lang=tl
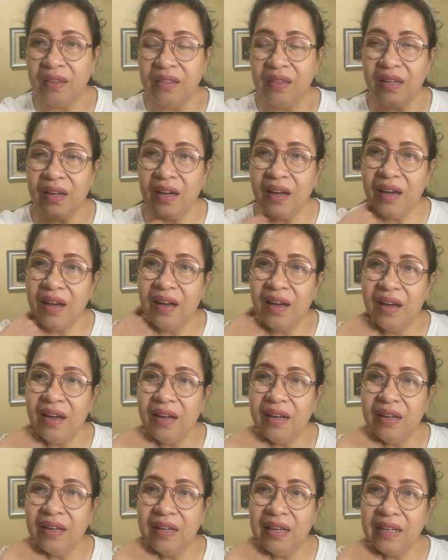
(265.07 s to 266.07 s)
the
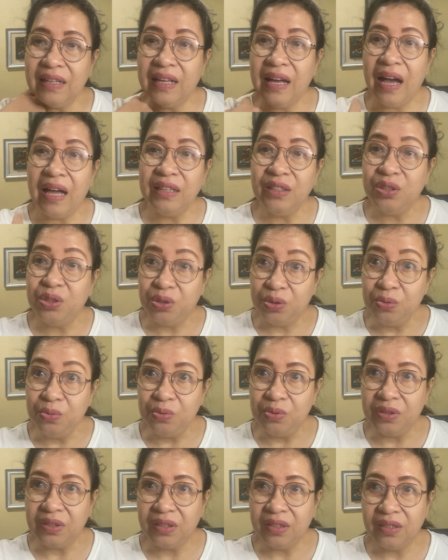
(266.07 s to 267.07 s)
god
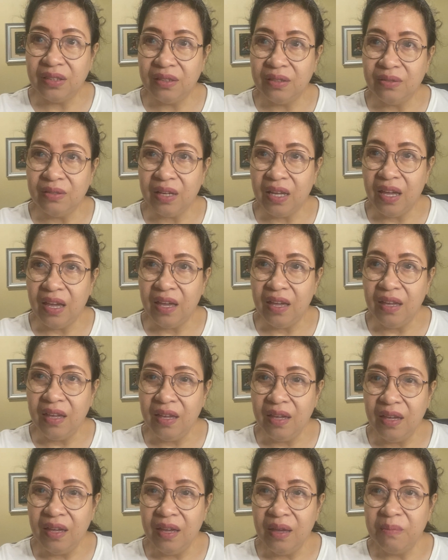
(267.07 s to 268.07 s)
Zeus,
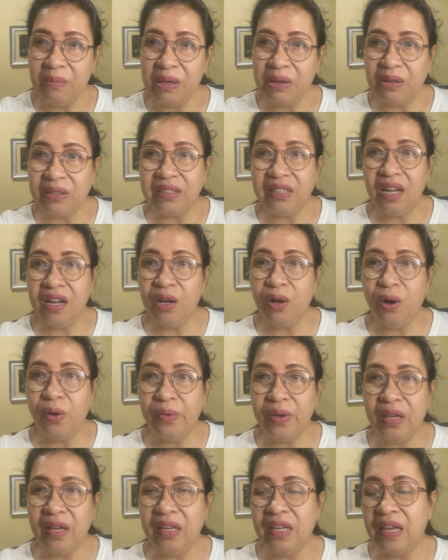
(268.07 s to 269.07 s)
okay? Because they are
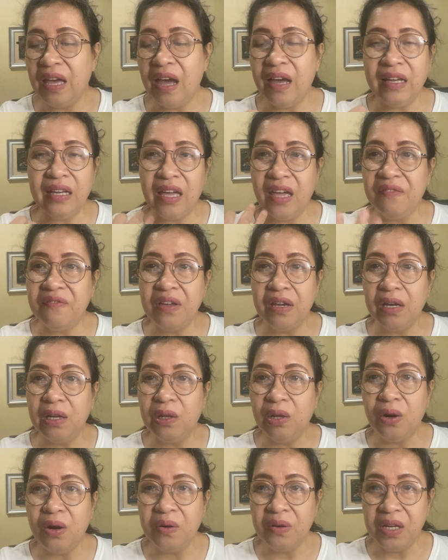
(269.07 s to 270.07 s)
going giving
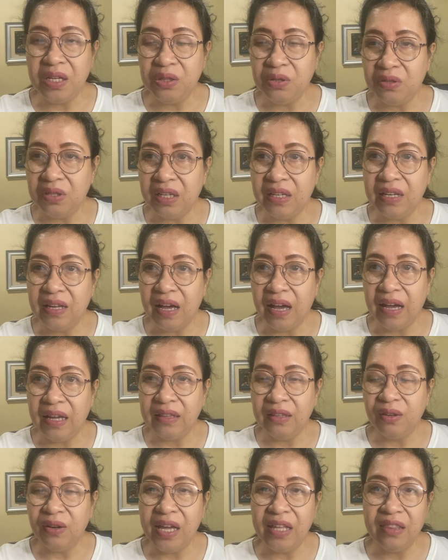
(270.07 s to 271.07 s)
glory to the
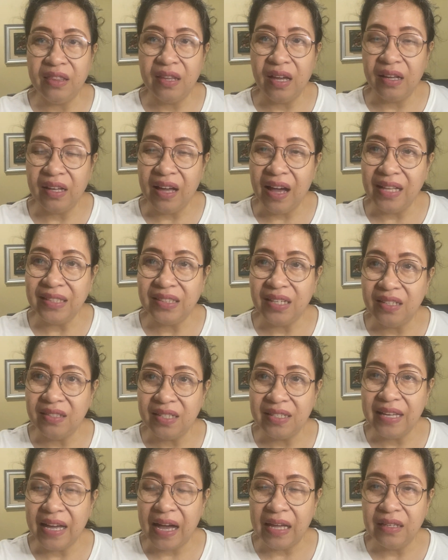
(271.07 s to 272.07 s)
god and the gods and
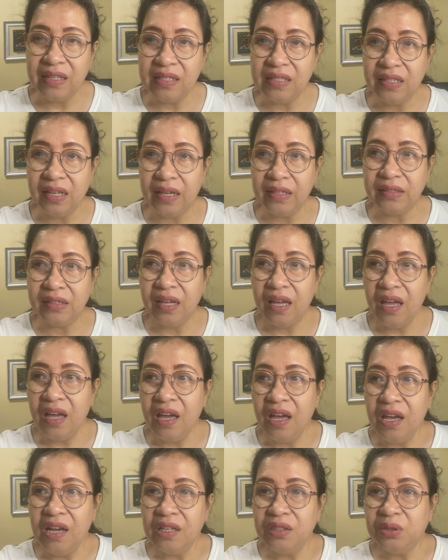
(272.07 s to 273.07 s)
the goddesses.
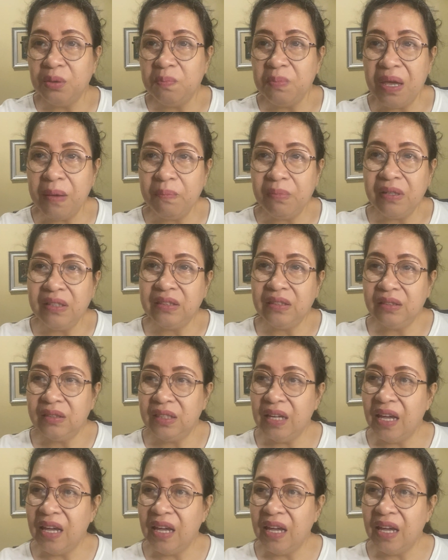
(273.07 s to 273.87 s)
So people